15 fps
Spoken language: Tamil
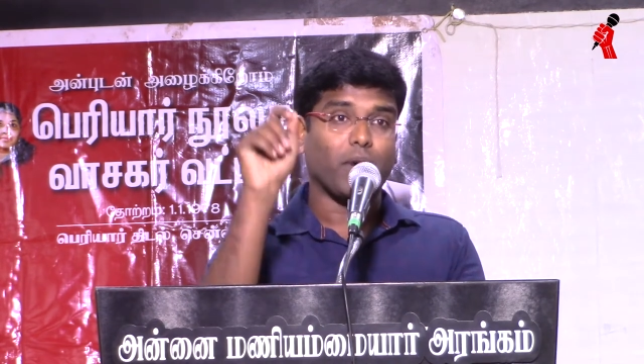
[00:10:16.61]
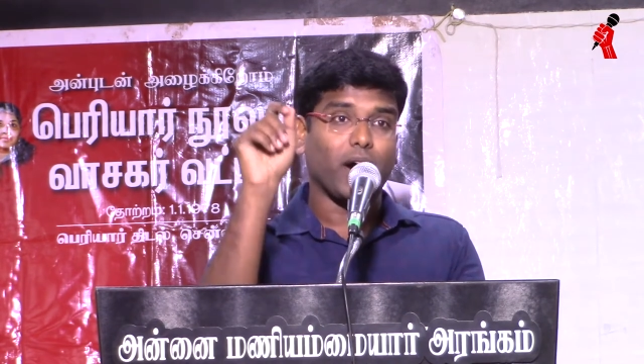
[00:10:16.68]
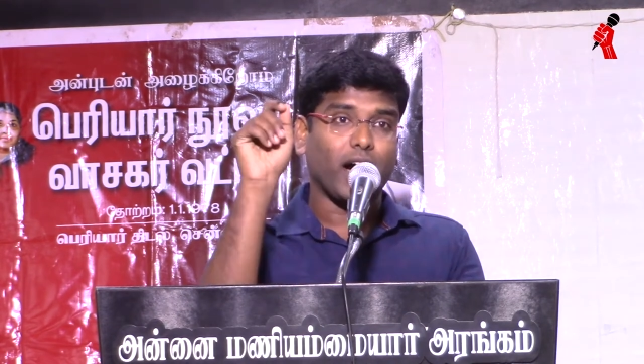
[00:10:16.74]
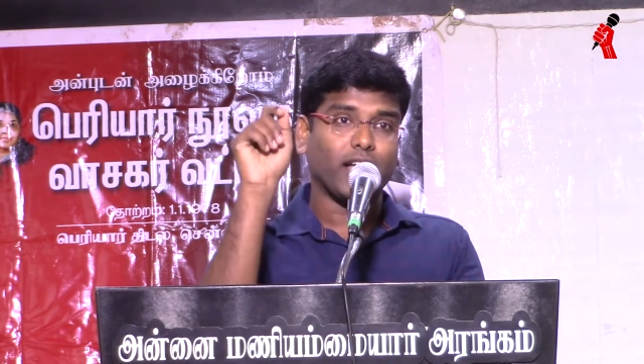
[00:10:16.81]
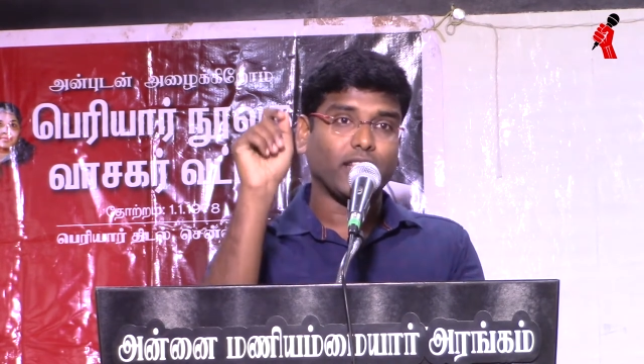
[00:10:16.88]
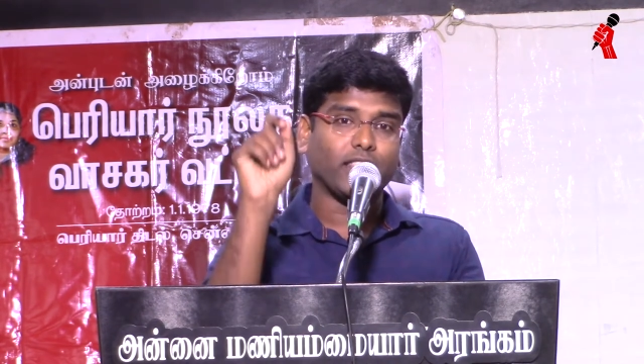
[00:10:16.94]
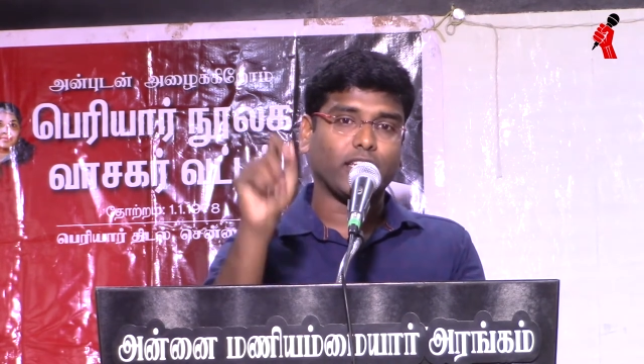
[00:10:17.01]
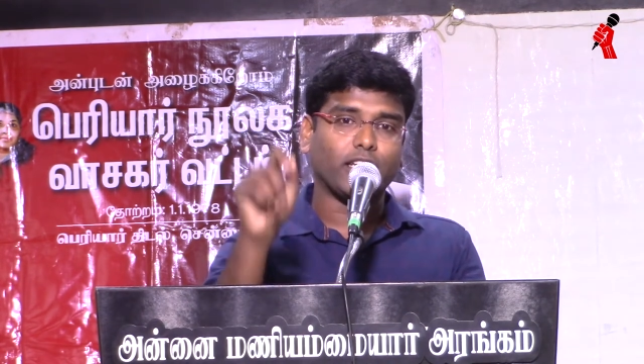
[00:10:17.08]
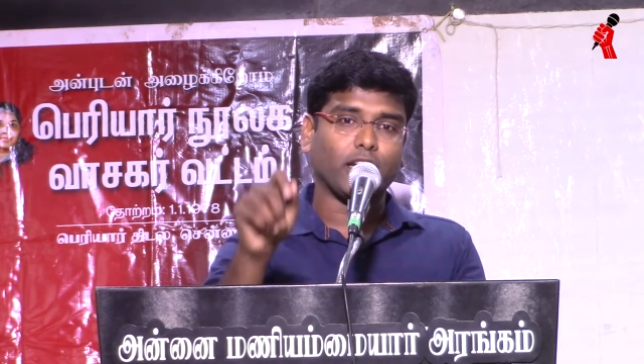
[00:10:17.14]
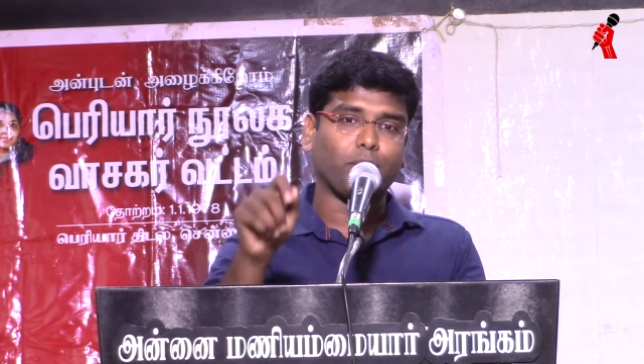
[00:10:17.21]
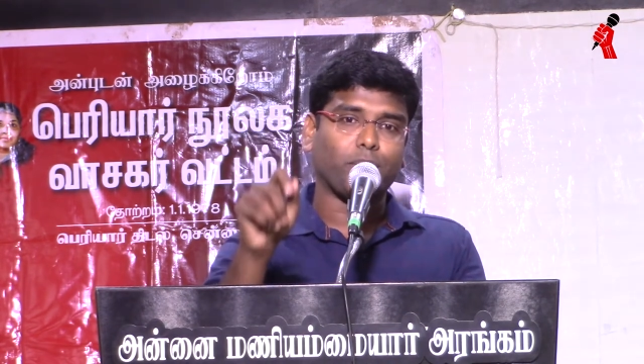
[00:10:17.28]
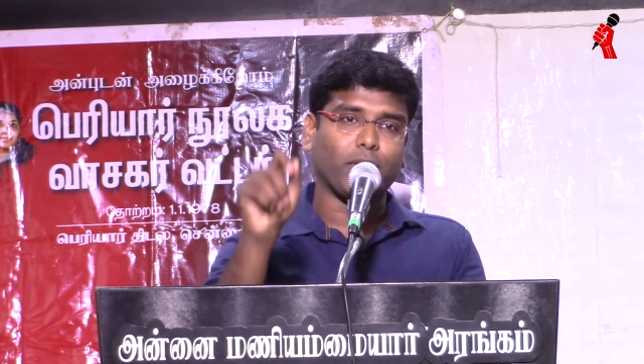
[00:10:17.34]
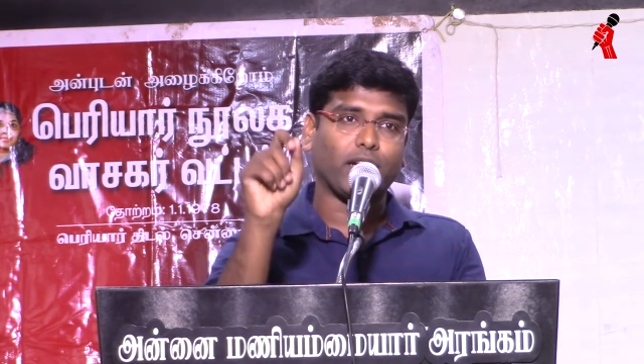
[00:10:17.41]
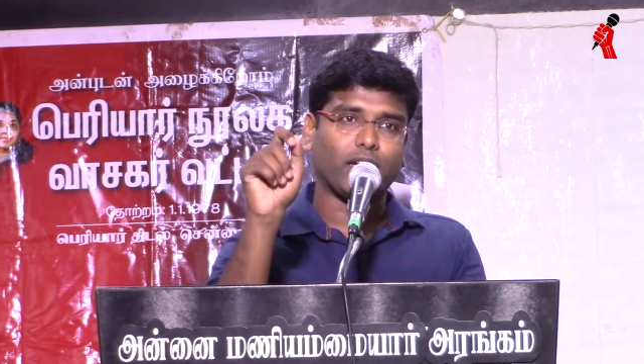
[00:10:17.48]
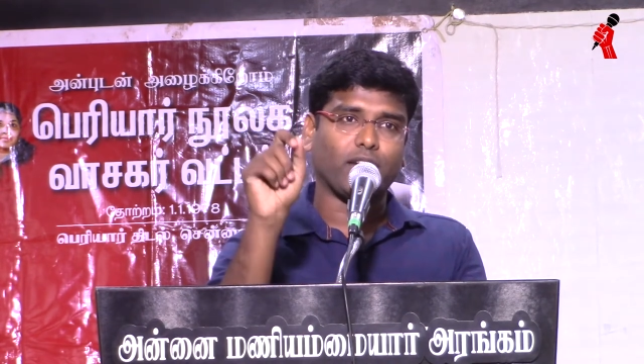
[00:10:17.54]

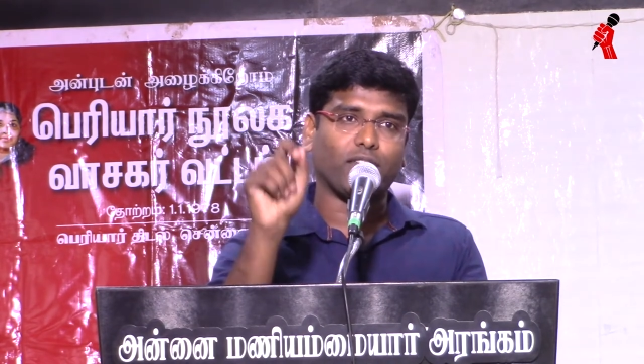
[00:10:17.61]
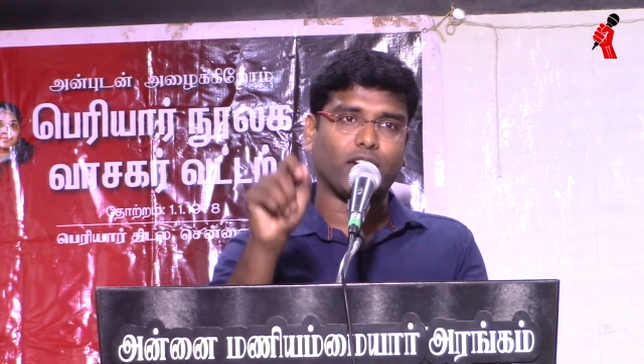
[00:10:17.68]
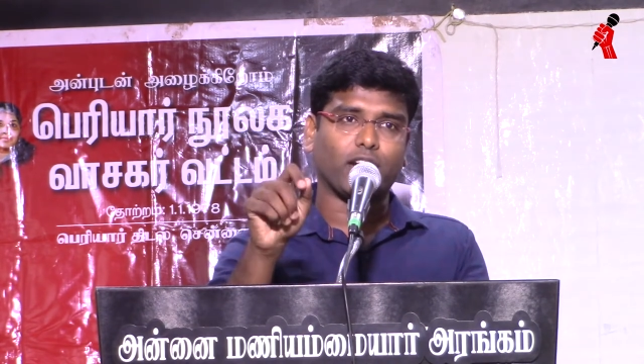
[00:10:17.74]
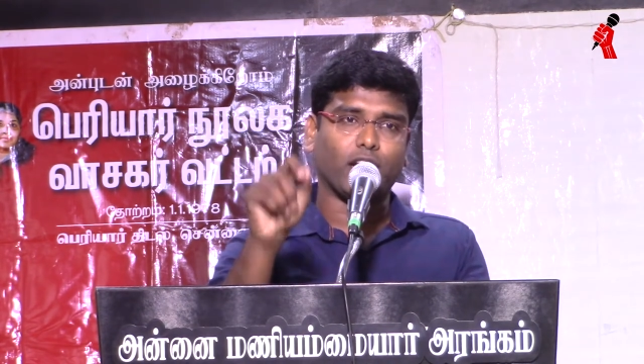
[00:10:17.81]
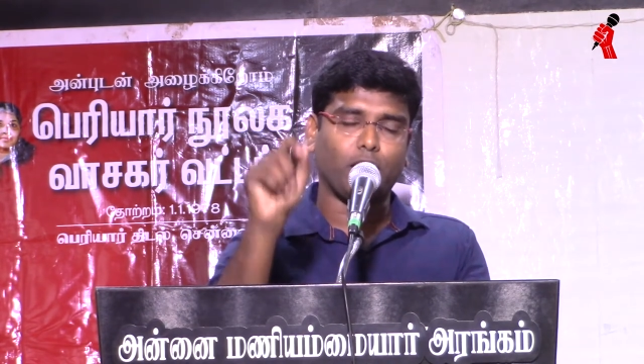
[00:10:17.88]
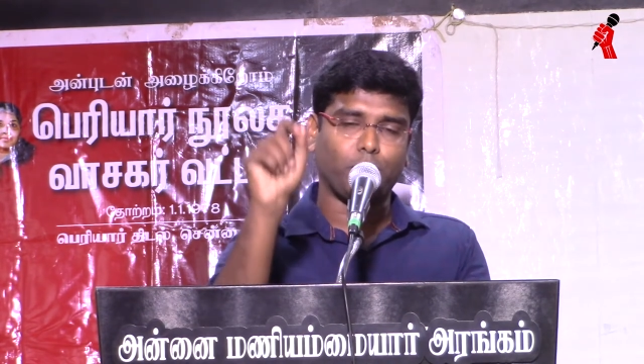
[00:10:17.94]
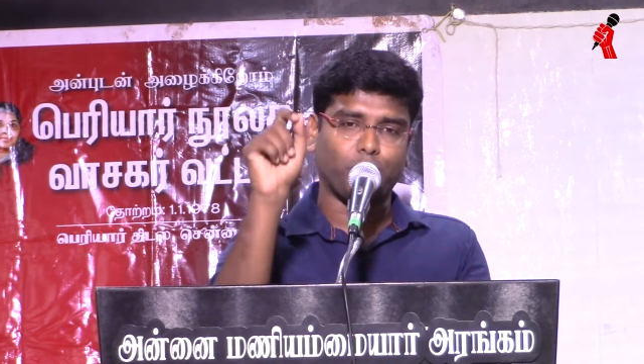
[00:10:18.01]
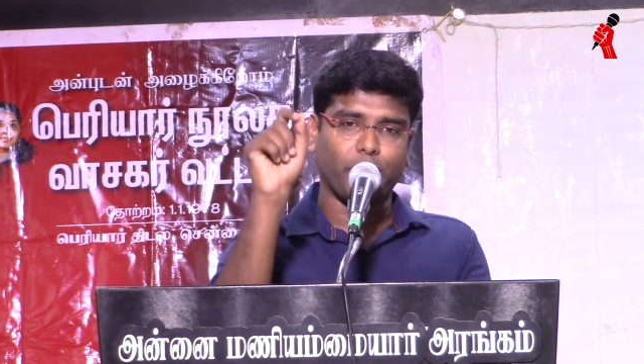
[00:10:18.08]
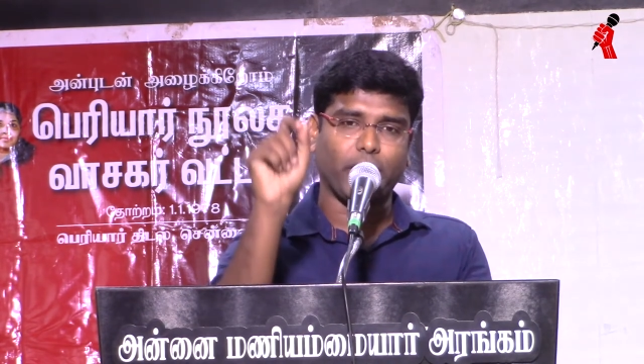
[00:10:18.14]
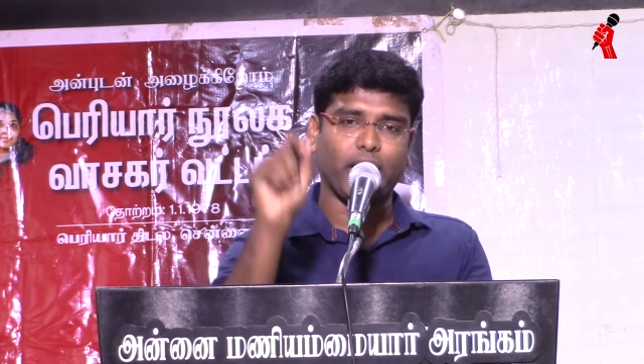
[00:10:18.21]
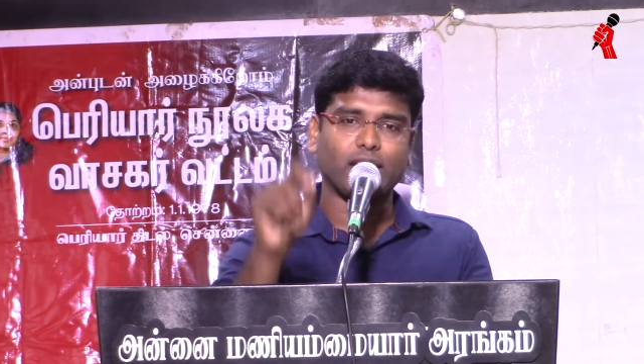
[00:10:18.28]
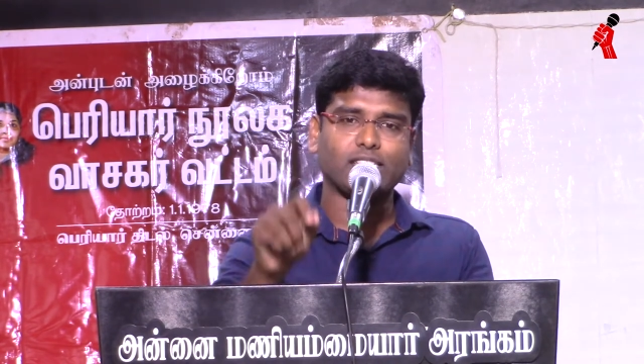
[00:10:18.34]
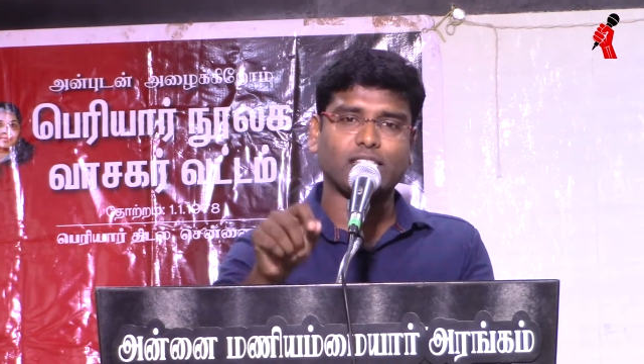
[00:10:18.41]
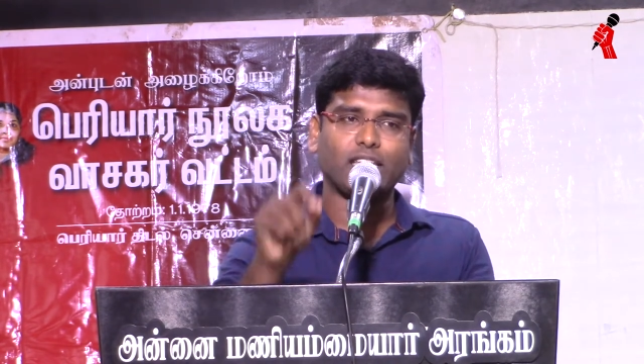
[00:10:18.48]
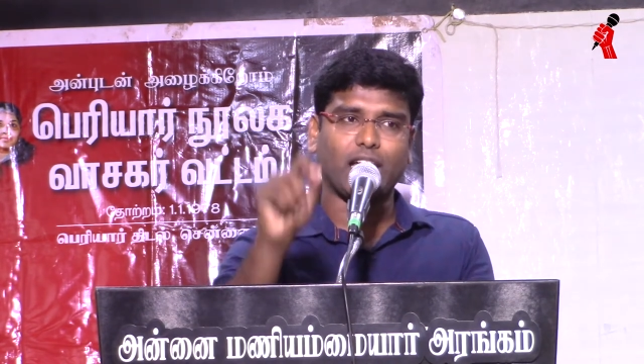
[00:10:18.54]
பாதிக்கப்பட்டவர்கள்
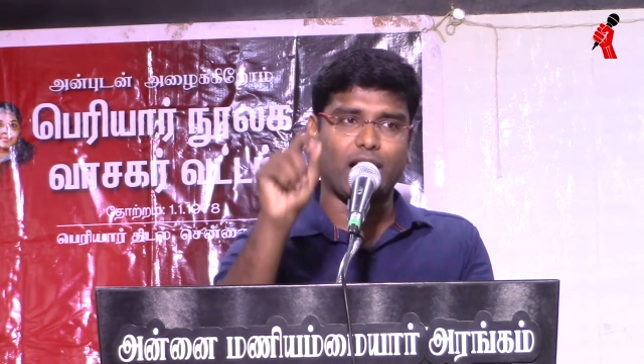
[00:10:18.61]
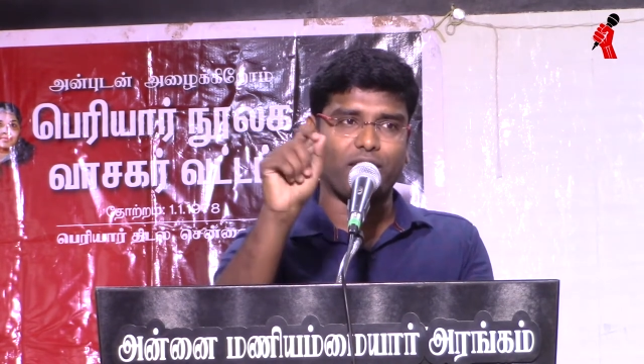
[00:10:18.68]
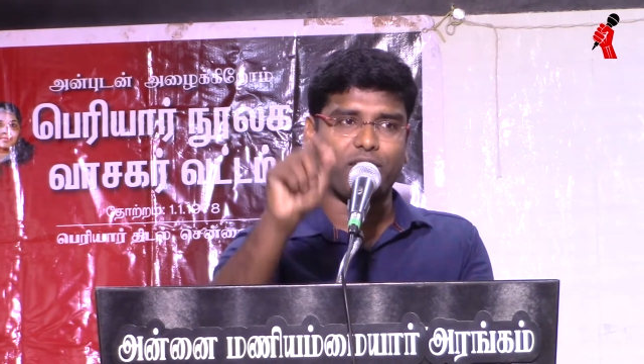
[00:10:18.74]
பேசி